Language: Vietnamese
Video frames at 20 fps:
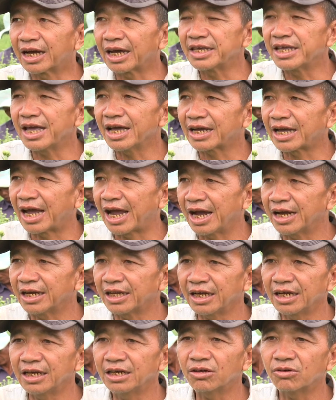cái giá cả
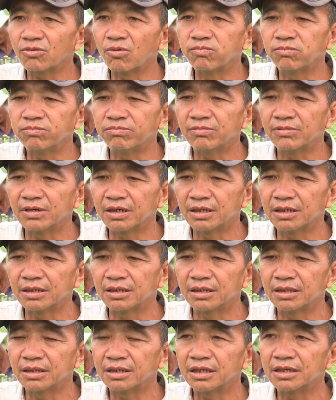thấy nó cũng
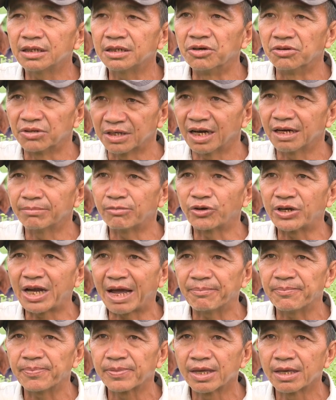được hơn mỗi
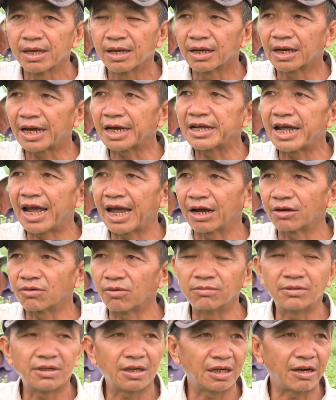năm khách hàng
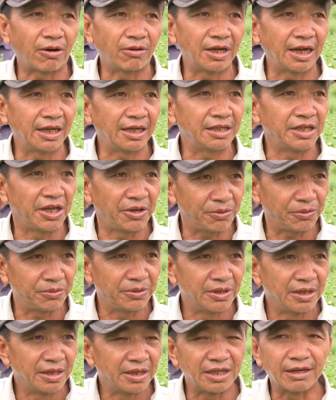cũng gọi lại nhiều
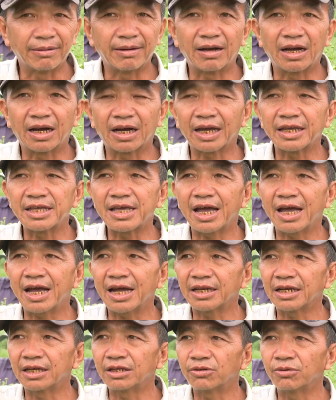nhưng mà cái
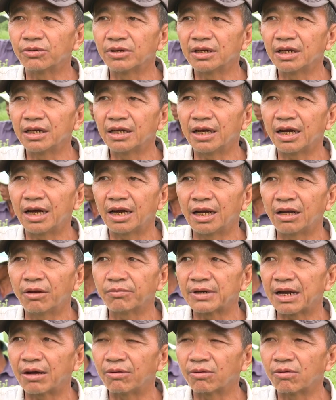giá thì tôi
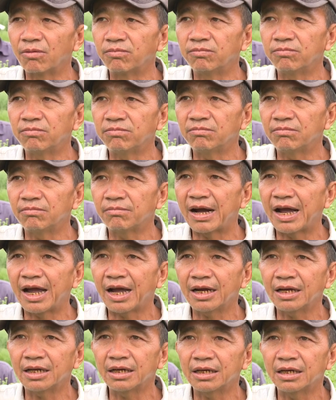lúc nào cũng
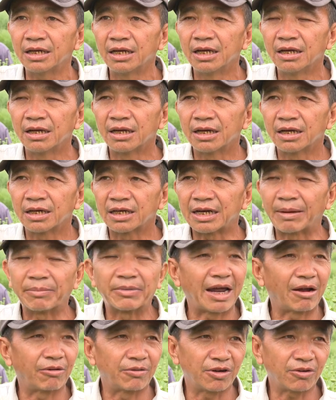bán năm
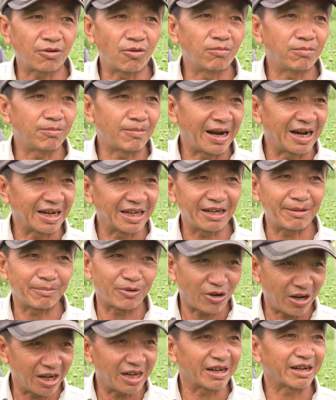nào nó cũng bằng những năm
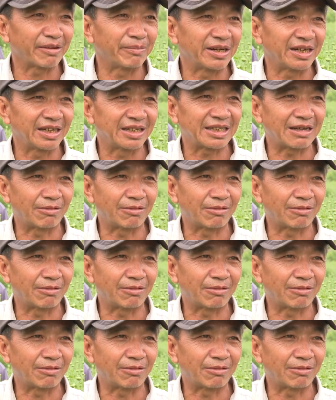đó là mình